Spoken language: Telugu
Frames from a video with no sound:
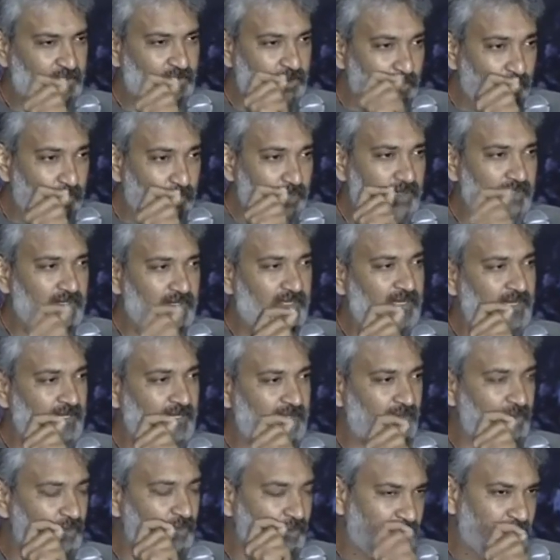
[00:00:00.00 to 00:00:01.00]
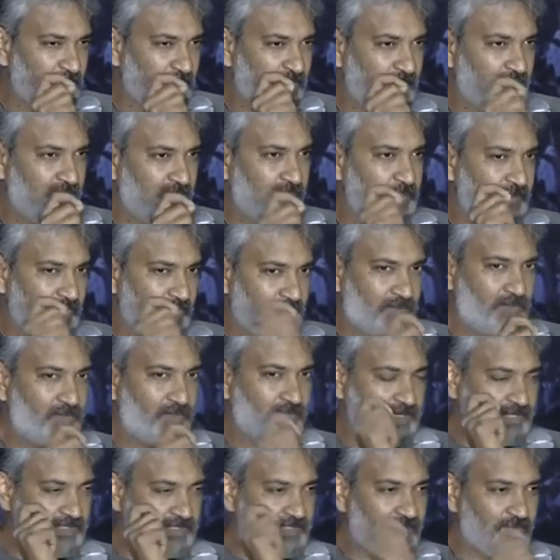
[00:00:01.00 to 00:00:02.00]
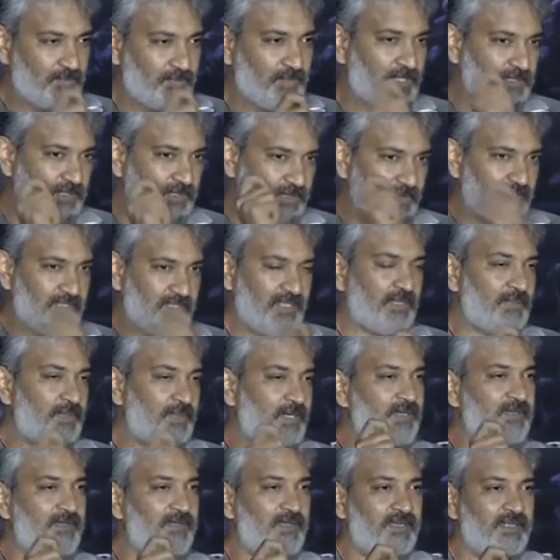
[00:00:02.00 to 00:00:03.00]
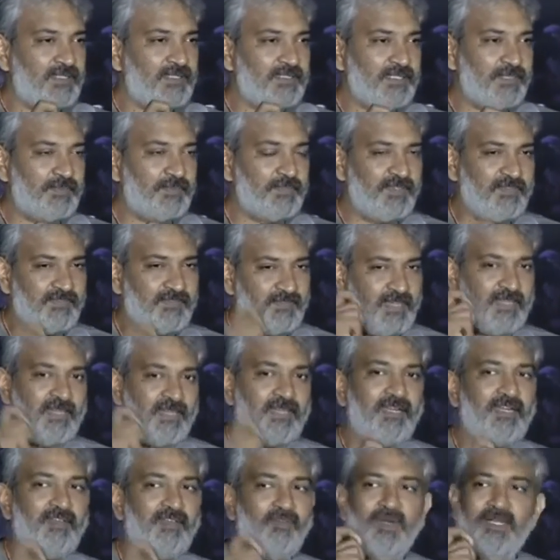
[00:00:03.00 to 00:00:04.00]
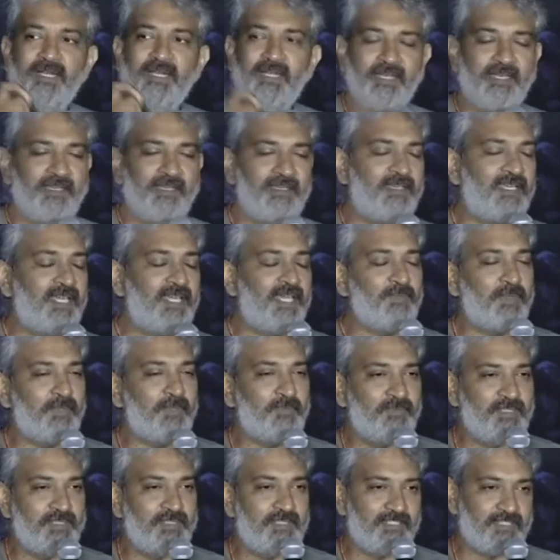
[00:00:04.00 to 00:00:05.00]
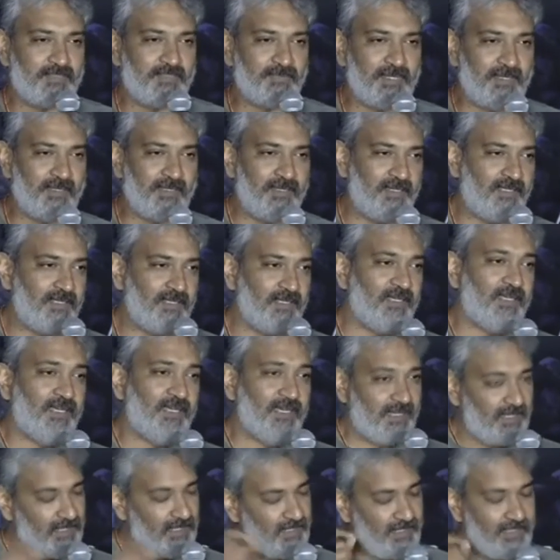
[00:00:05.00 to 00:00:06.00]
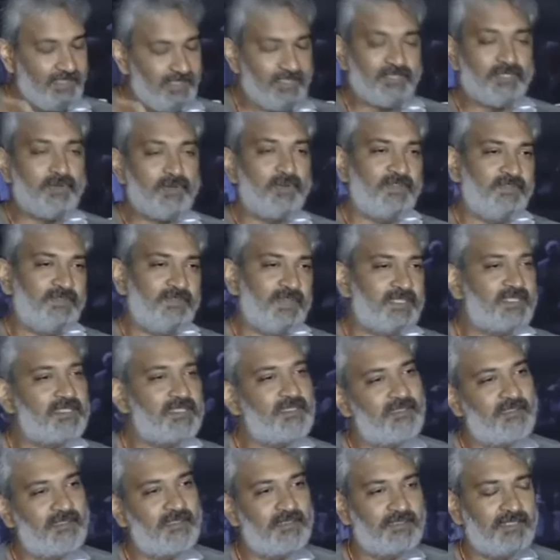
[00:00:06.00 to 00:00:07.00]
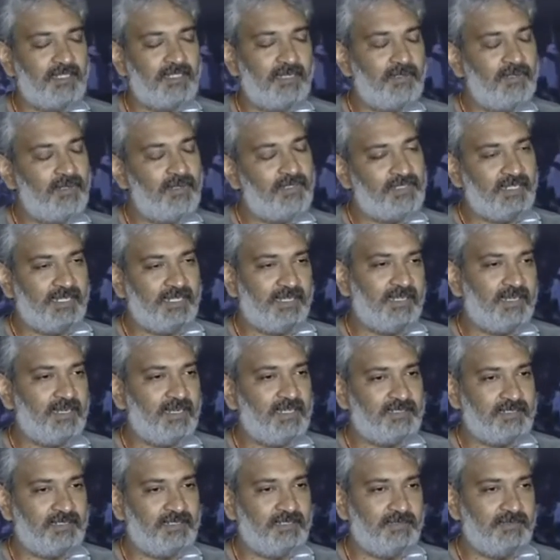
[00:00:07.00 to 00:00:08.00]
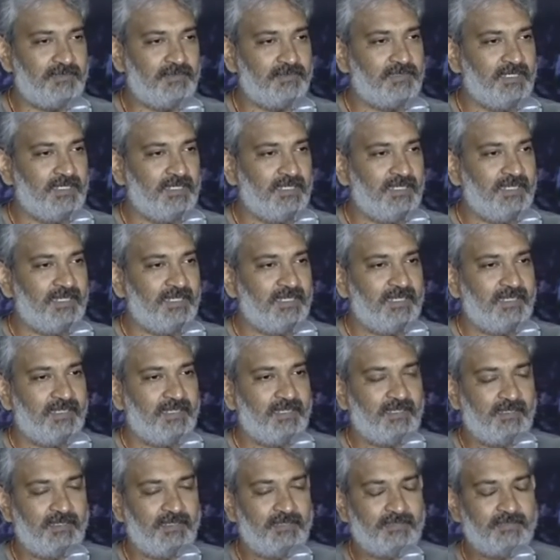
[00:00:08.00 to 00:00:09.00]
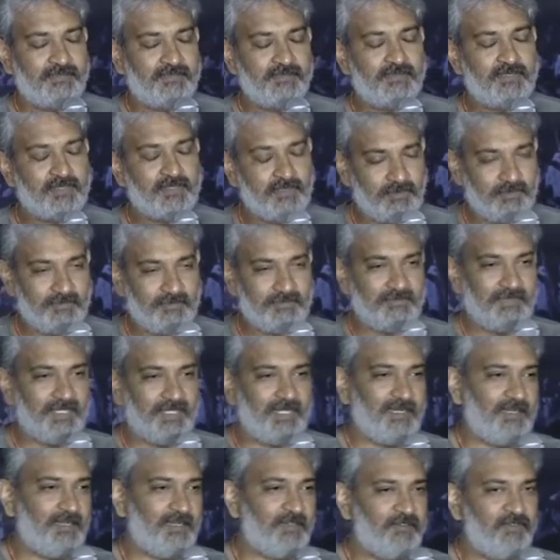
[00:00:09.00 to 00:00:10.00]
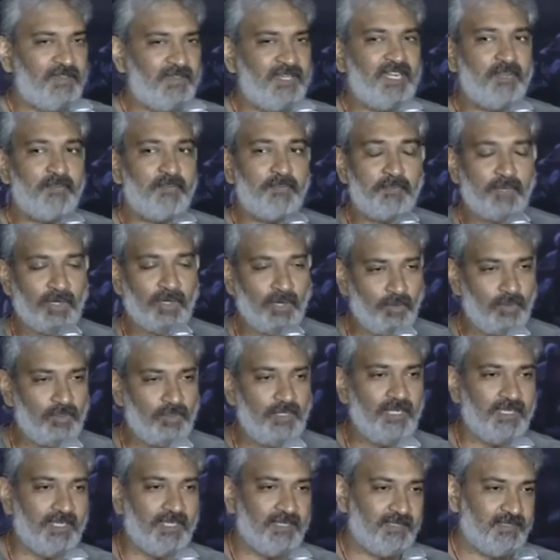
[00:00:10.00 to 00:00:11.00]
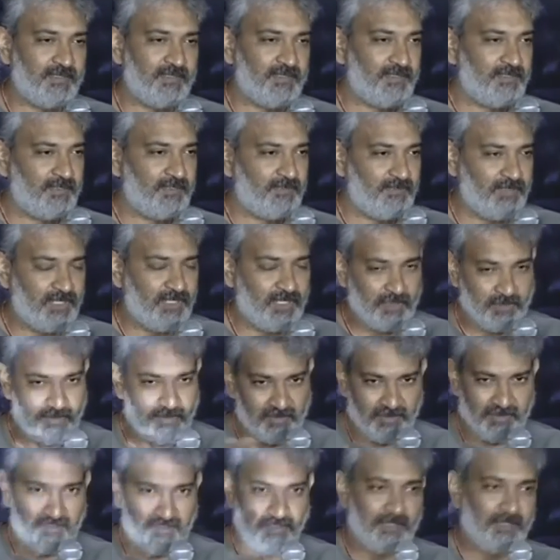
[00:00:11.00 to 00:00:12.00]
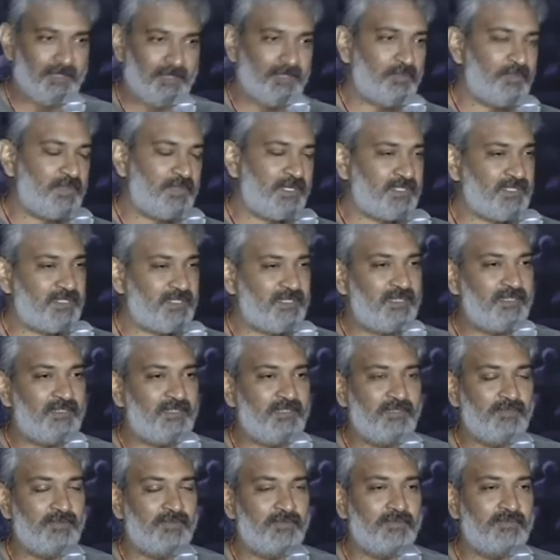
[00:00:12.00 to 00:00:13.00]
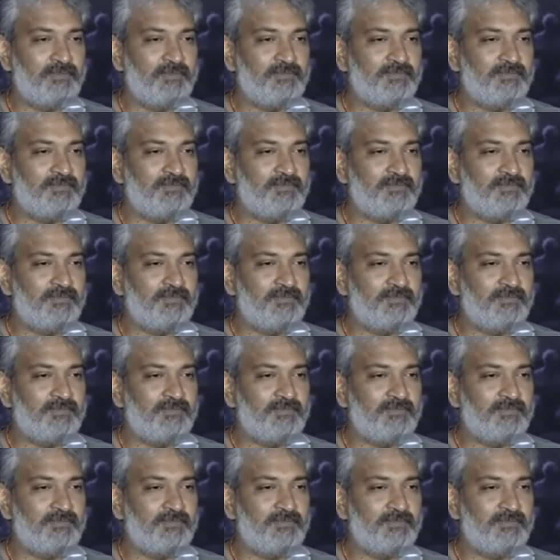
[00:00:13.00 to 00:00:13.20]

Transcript: కోర్ ఆ కోర్ మెలడీ పట్టుకోవాలరా దాన్ని పట్టుకోవాలి దాన్ని పట్టుకోవాలని చెప్పి ఫైనల్లీ వన్ డే హీ కేమ్ అప్ విత్ దిస్ మెలడీ లిరిక్స్ కూడా ఫస్ట్ తెలుగులో తనే రాశాడు సో వెరీ ప్రౌడ్లీ వీఆర్ ప్రజెంటింగ్ యూ